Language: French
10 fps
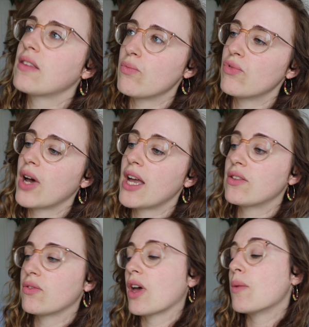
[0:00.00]
ça pourrait
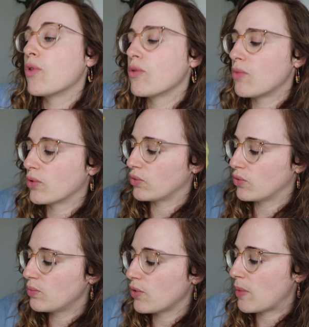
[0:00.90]
être vraiment le manque
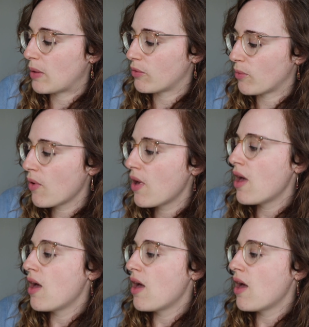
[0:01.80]
d'eau probablement.